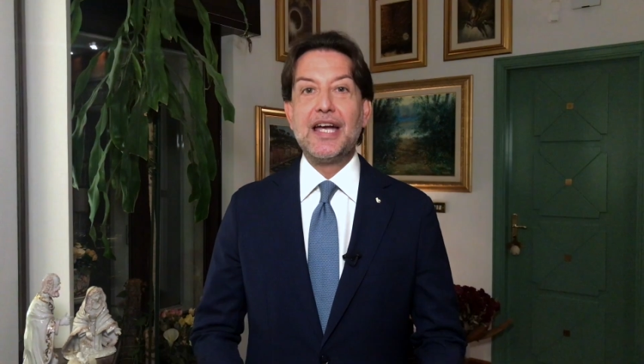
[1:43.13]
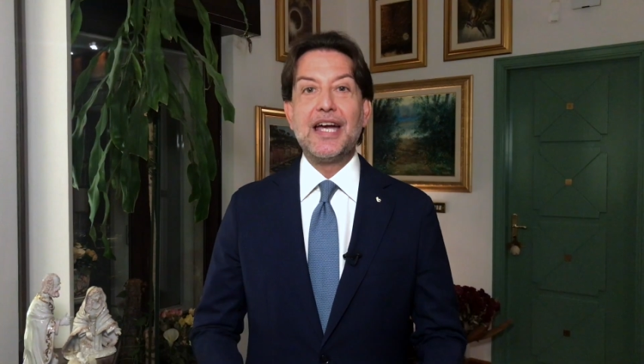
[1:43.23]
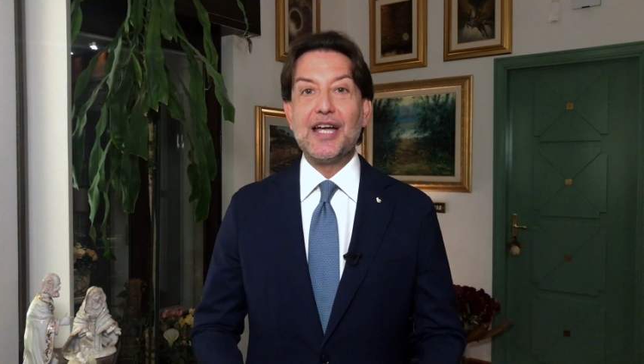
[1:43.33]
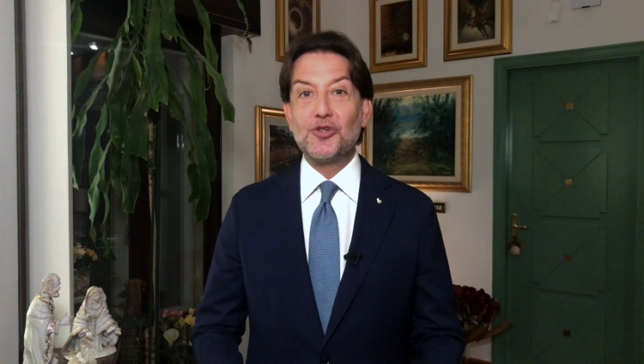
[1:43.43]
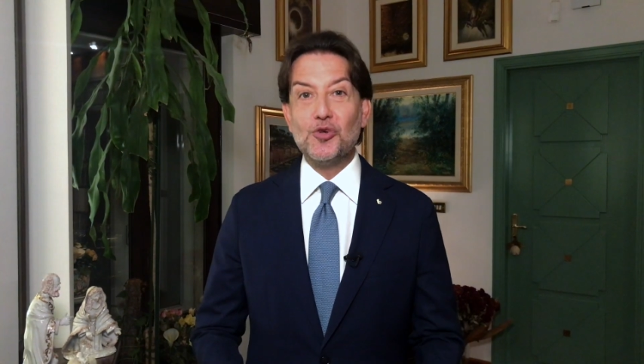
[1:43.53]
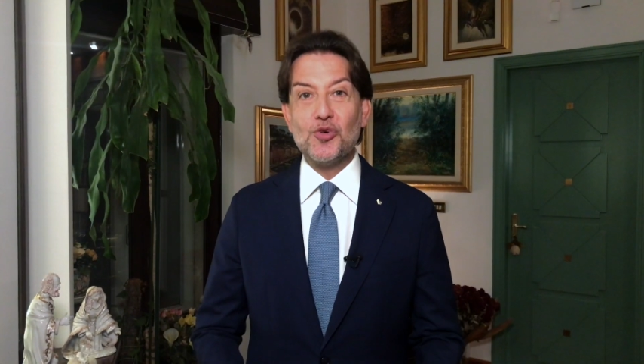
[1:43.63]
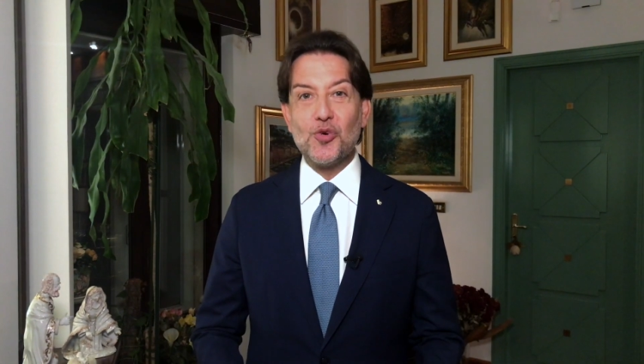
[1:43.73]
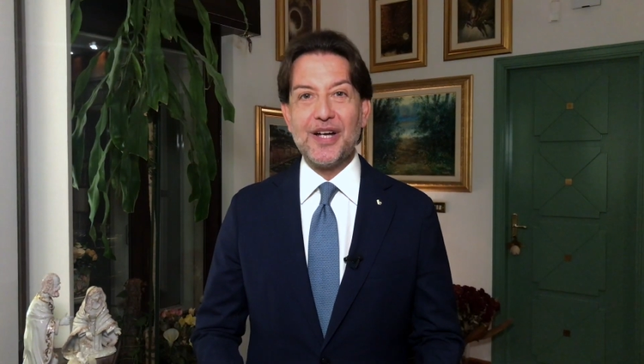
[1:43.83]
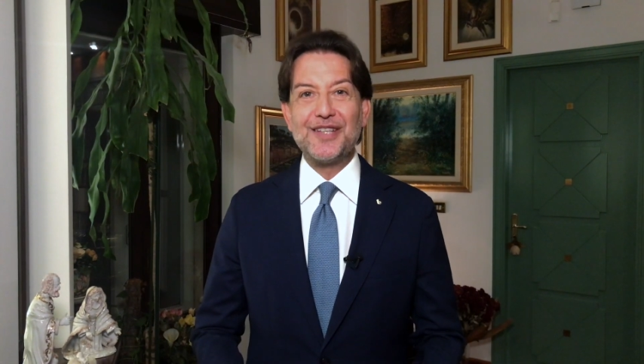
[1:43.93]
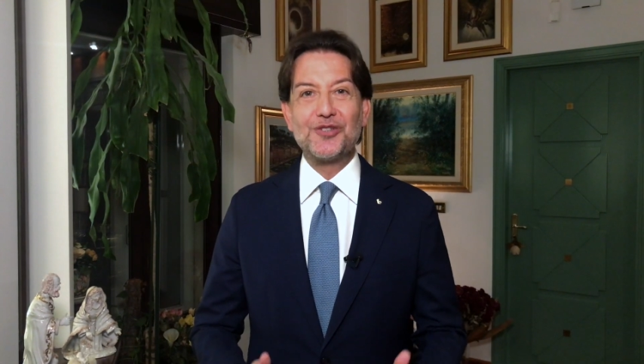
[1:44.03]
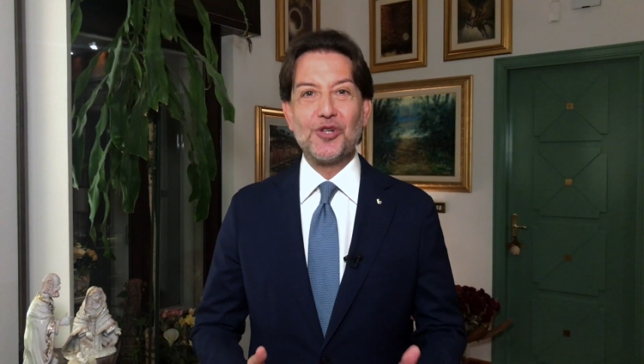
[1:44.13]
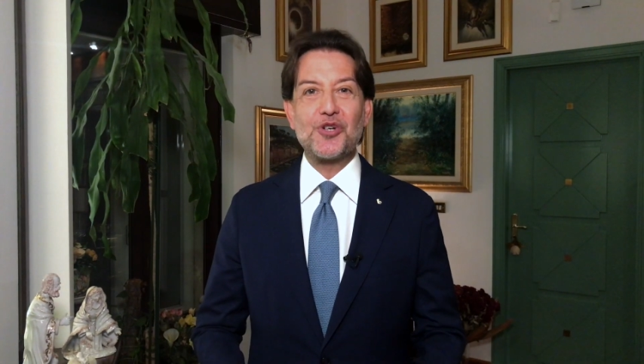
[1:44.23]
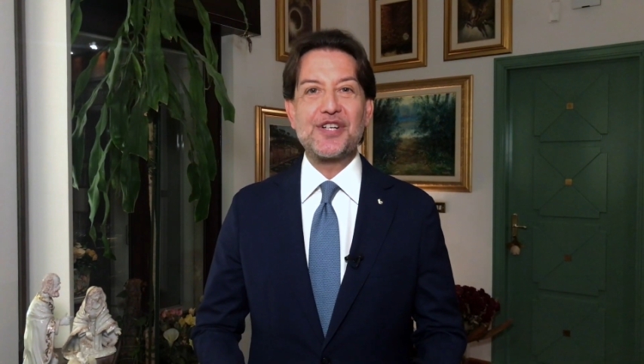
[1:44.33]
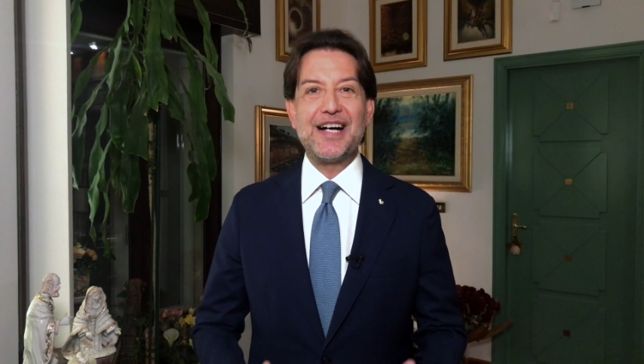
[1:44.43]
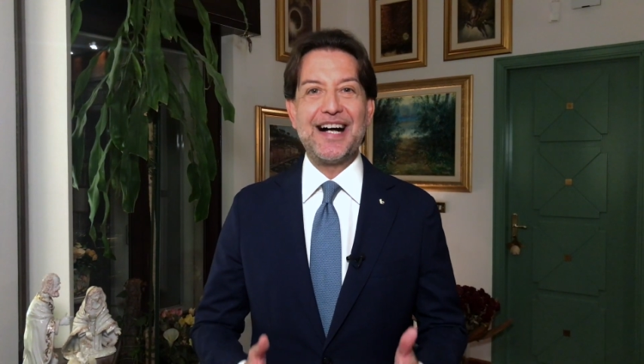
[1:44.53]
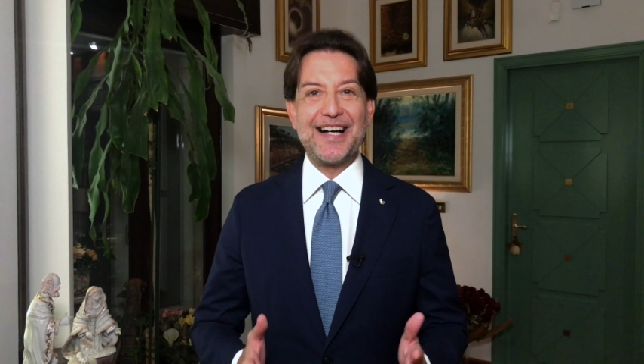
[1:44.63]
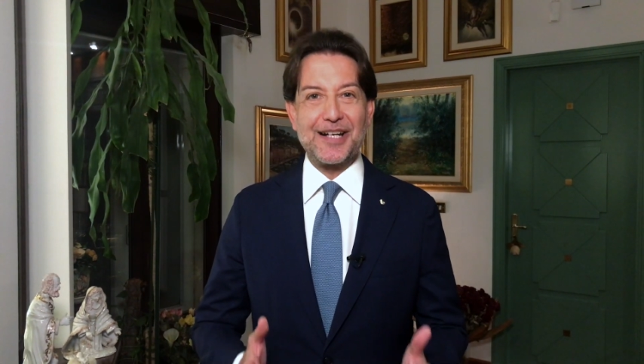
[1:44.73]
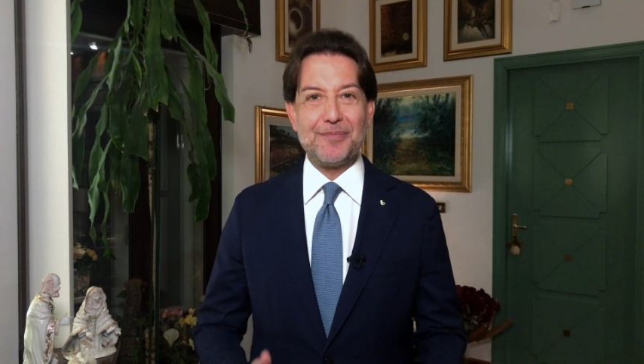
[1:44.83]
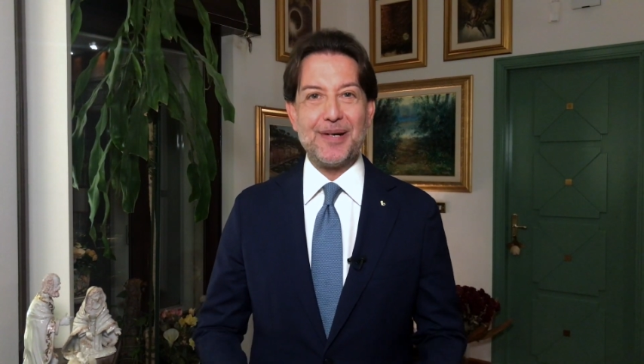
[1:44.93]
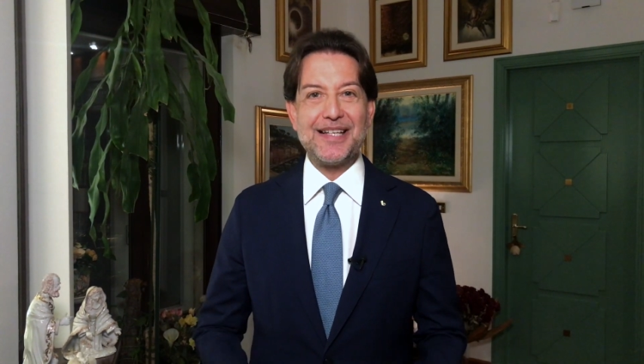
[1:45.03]
E dunque torna a
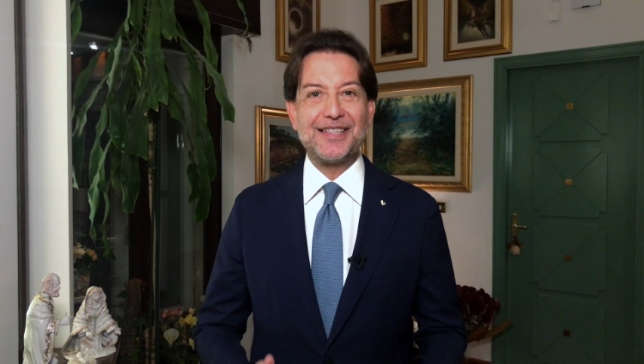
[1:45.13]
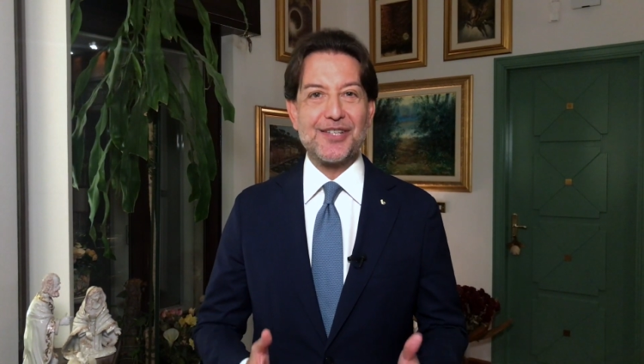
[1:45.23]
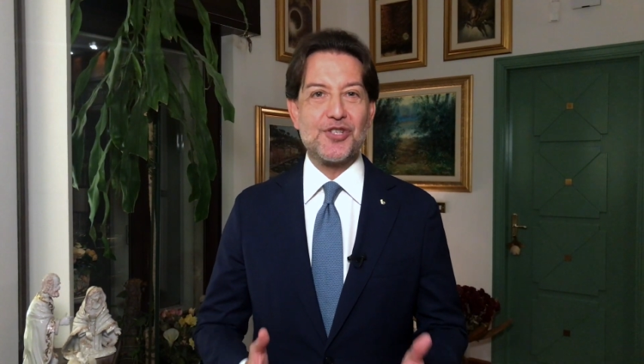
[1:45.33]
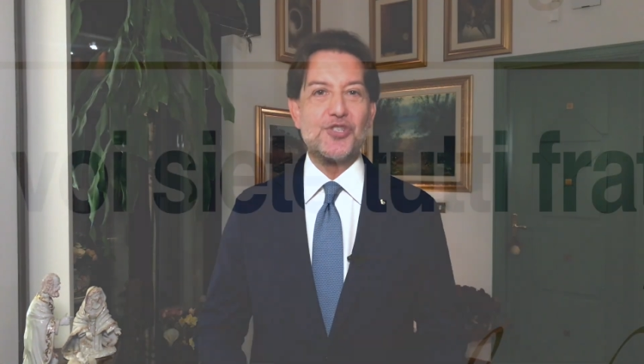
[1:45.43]
ripeterci